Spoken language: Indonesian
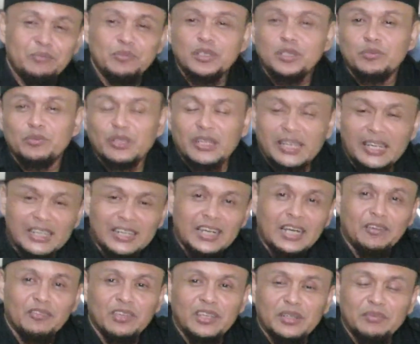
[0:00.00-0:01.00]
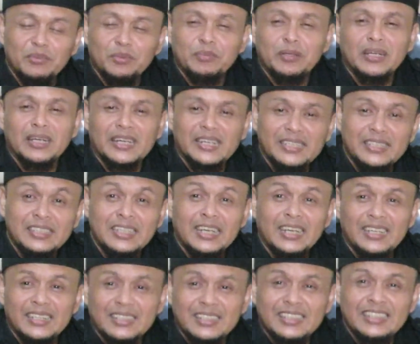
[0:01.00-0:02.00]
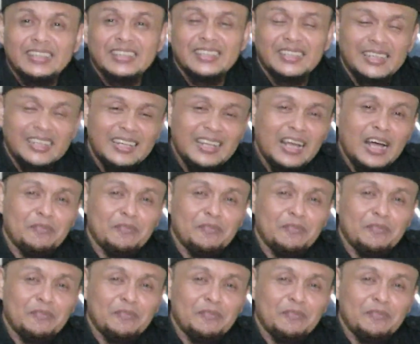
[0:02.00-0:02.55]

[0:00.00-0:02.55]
mudah-mudahan Allah memberkahi jalan kita,